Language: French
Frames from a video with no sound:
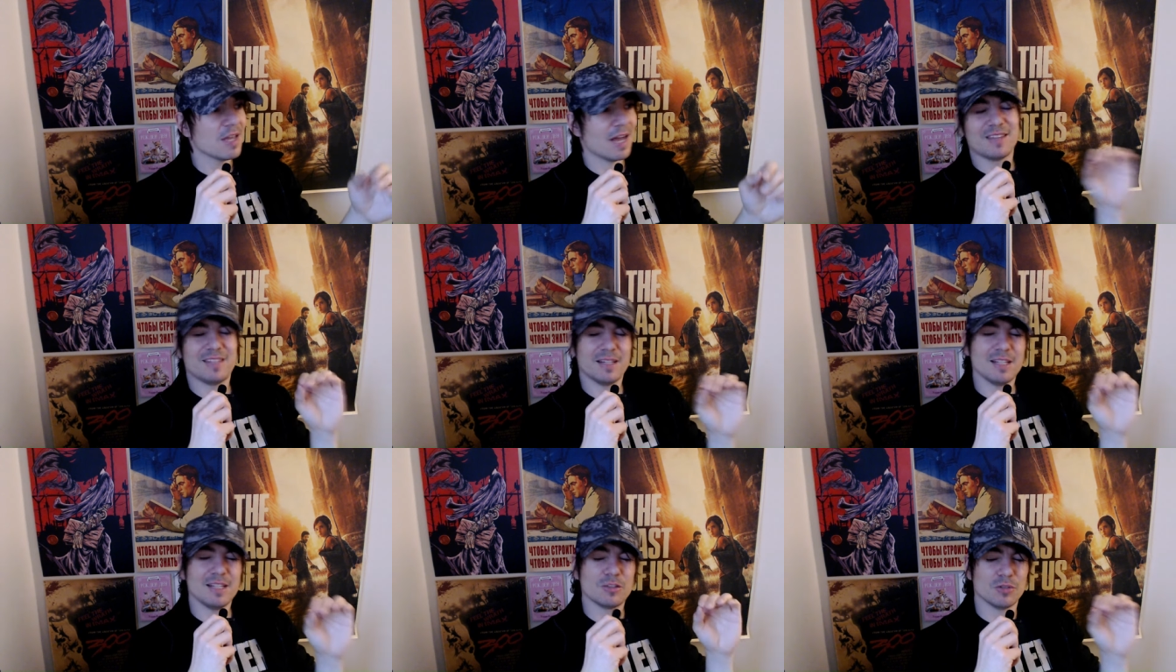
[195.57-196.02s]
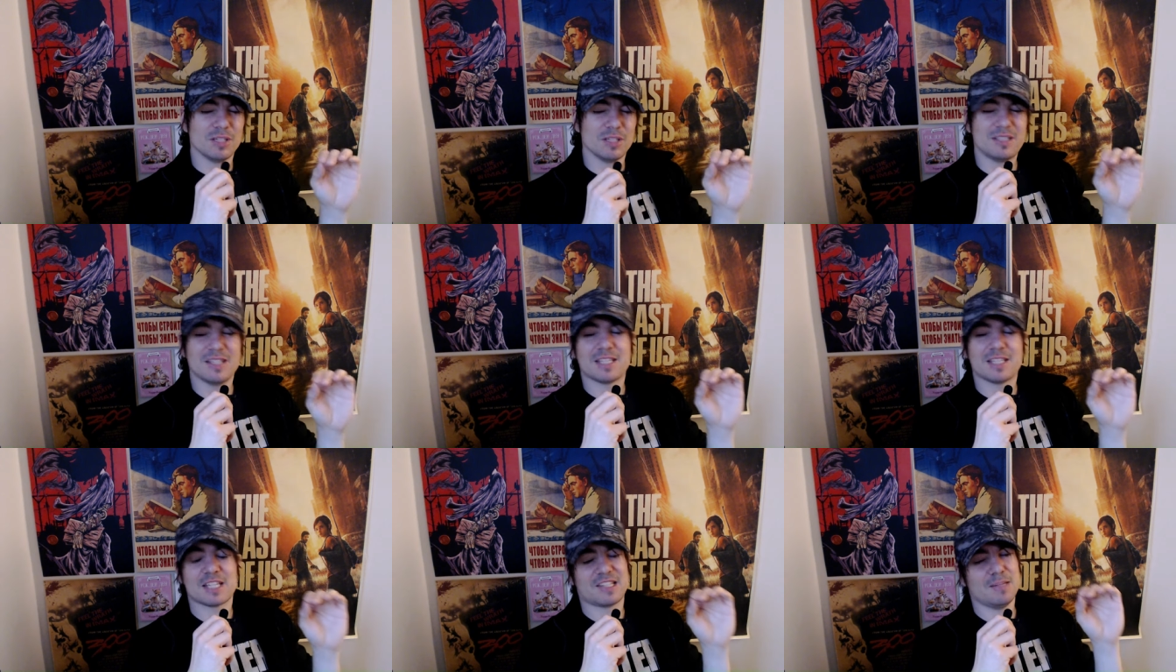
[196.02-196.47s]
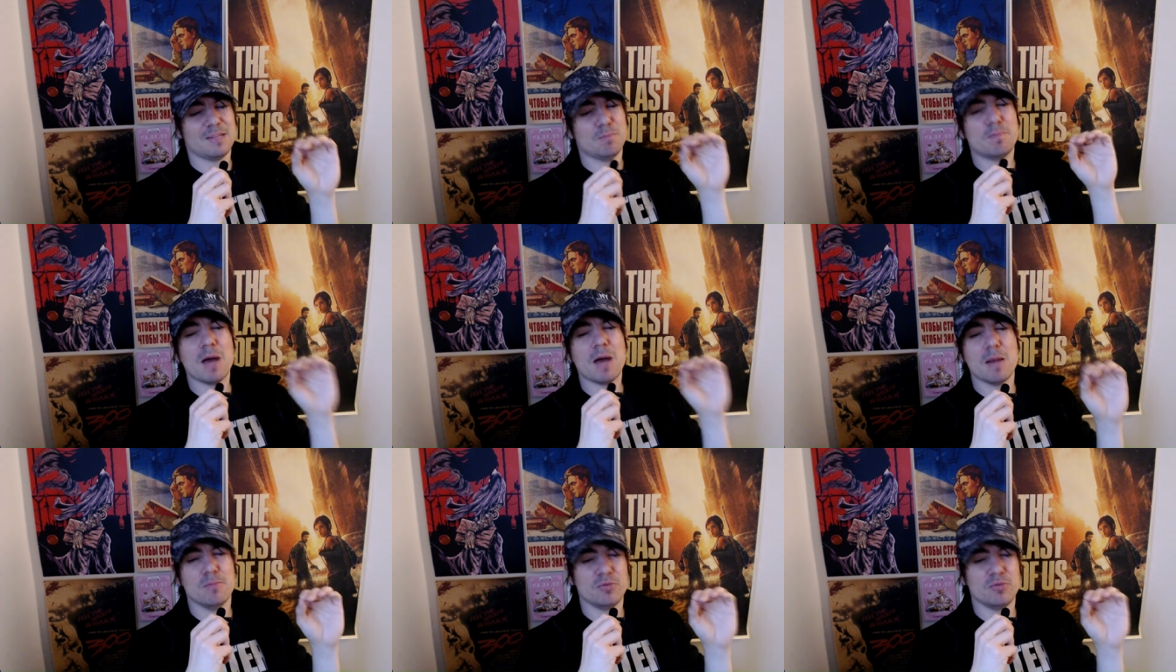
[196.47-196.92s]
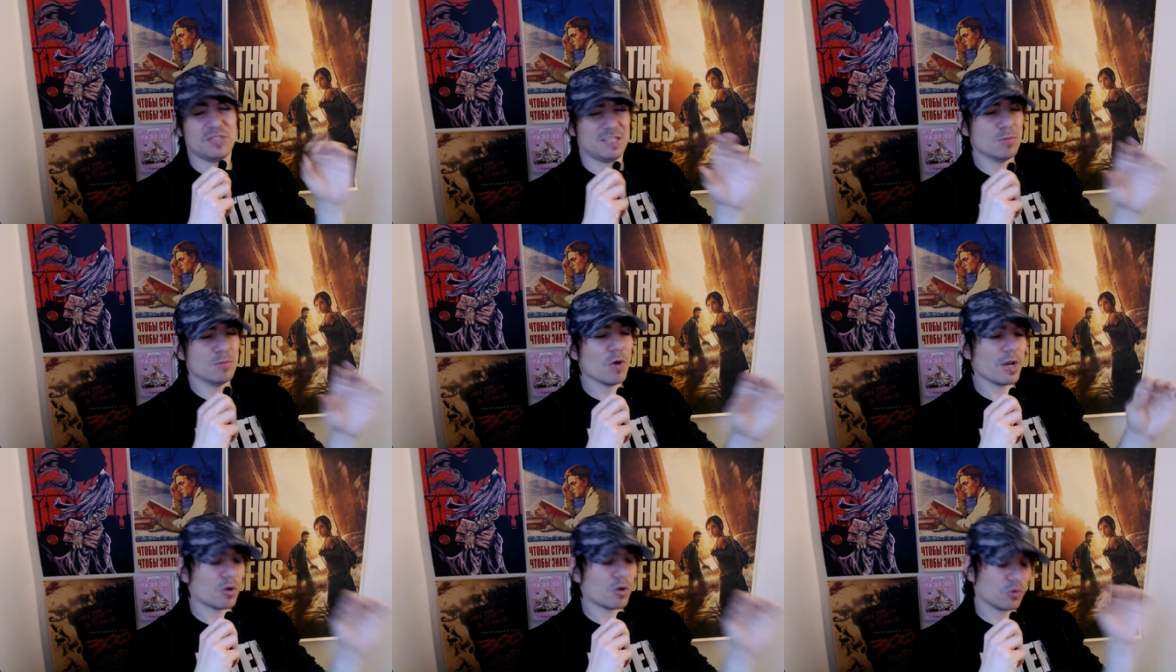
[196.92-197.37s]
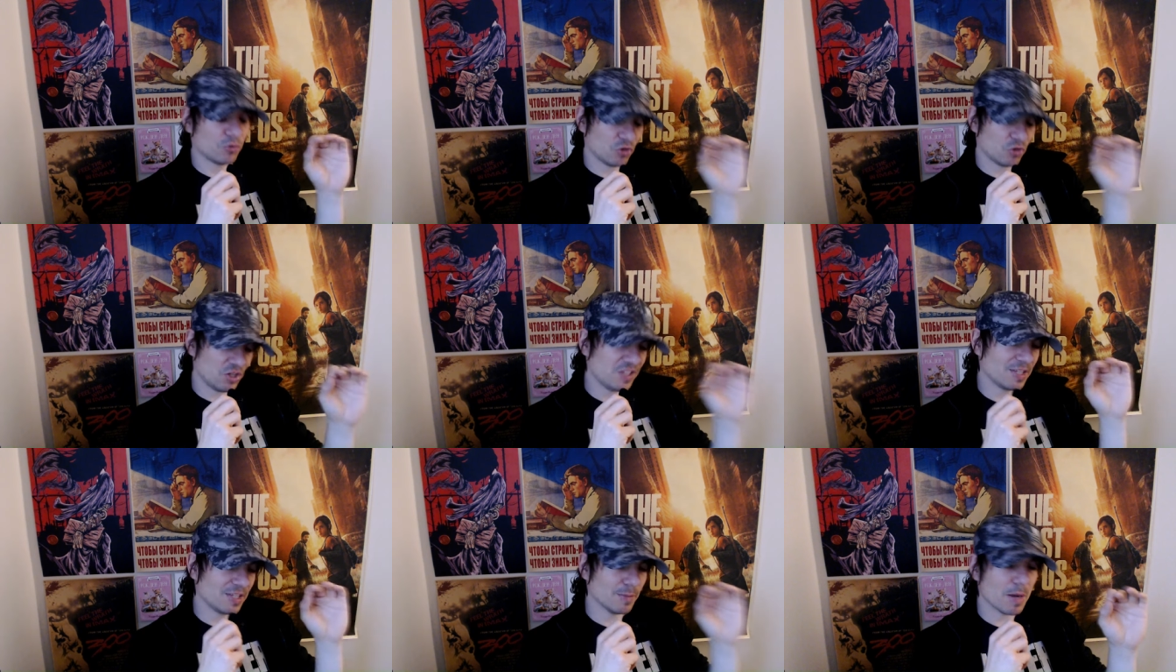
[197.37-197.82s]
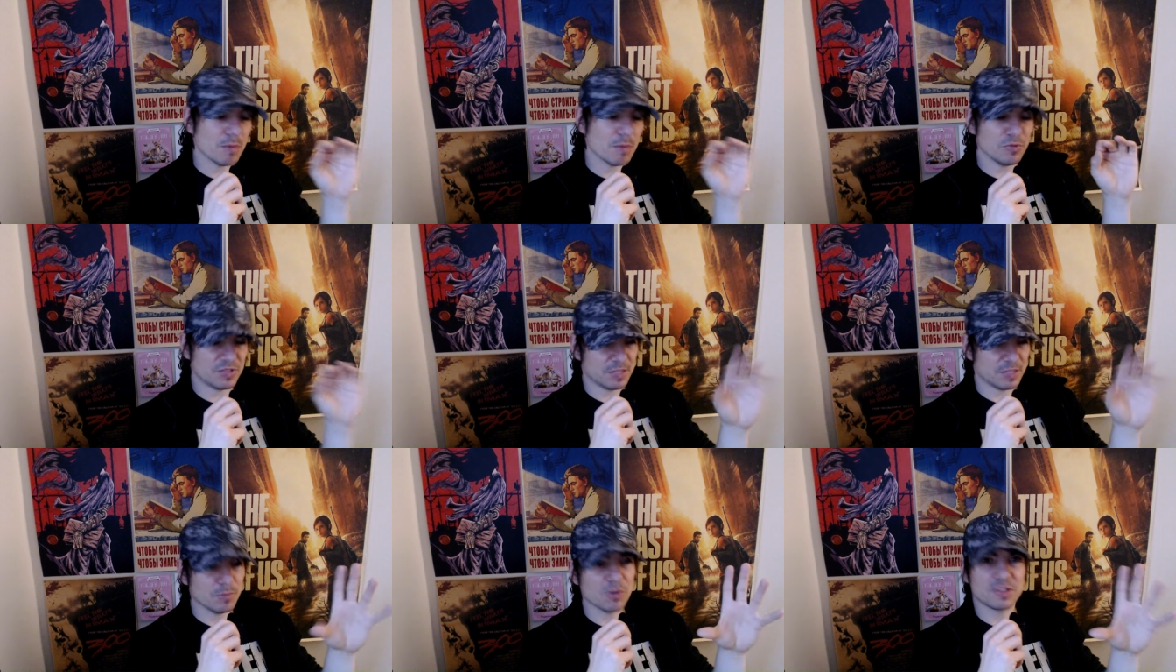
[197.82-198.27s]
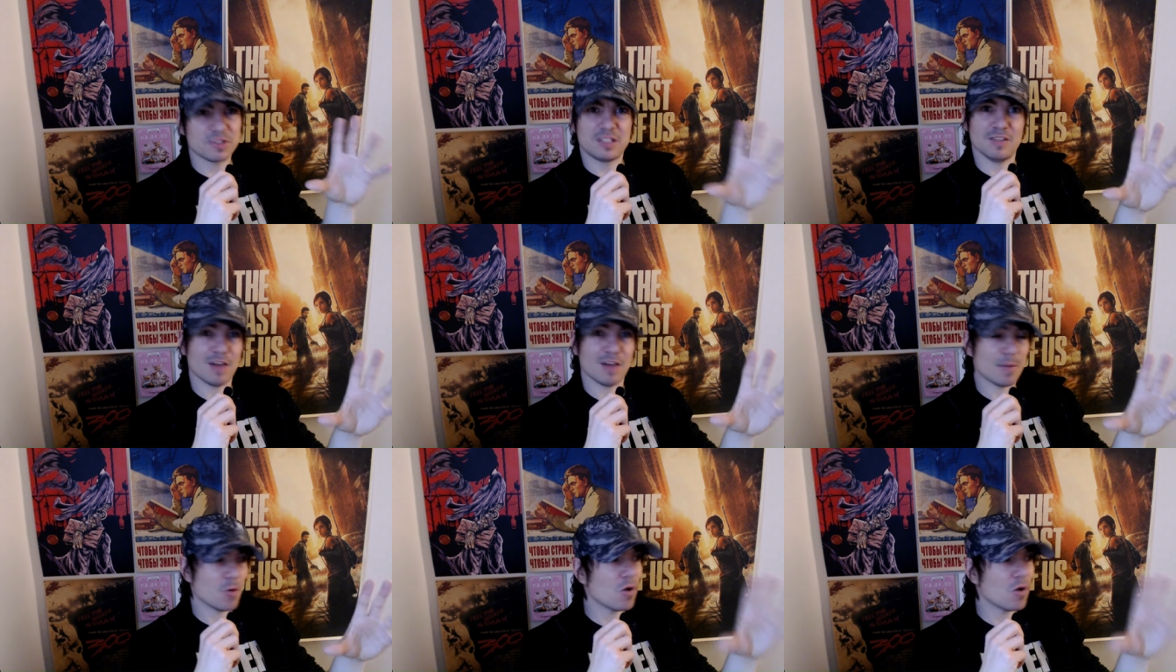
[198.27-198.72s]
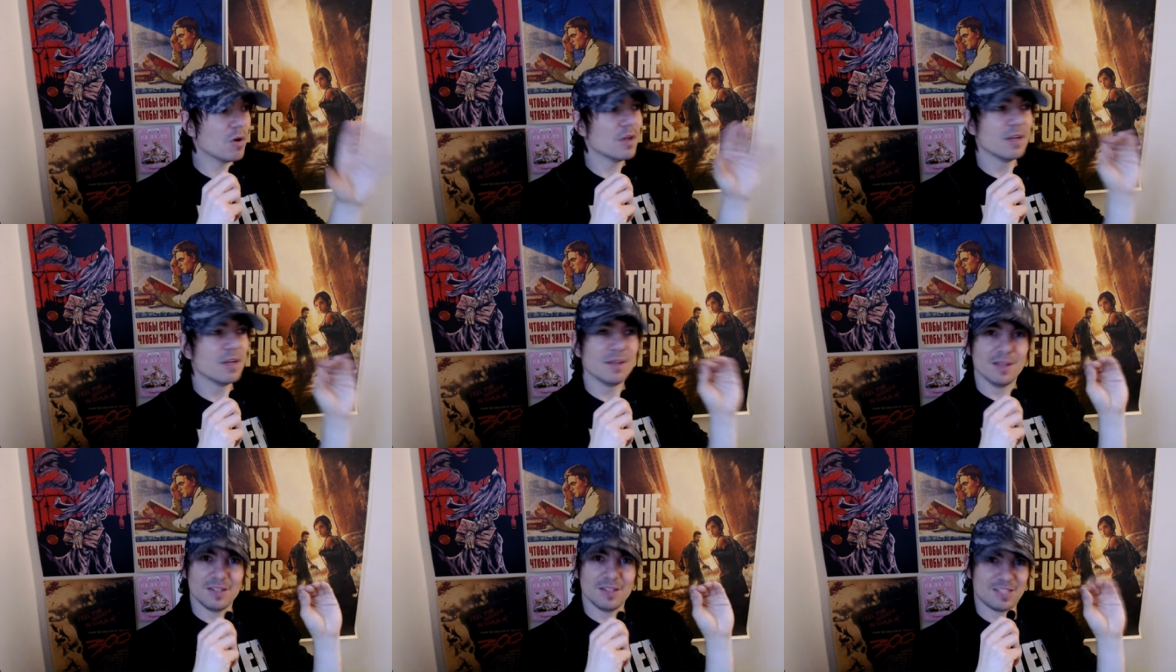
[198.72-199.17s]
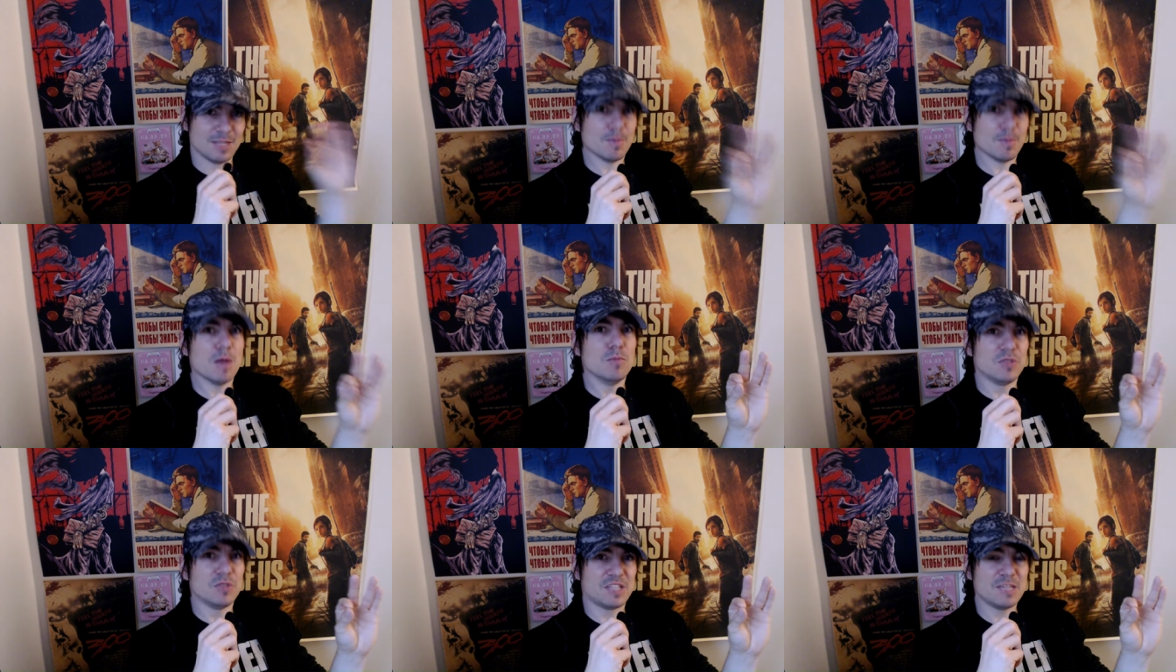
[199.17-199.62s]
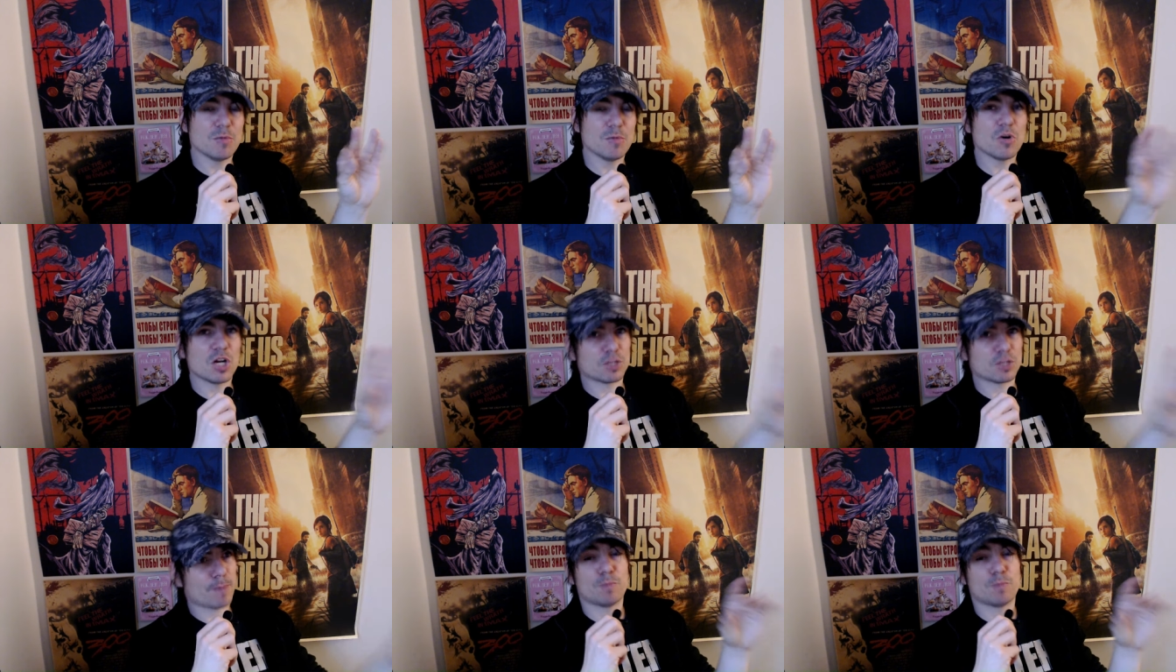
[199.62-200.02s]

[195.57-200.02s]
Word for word: Internet en était qu'à ses balbutiements et quand je dis ses balbutiements, c'était vraiment ses balbutiements. Hein.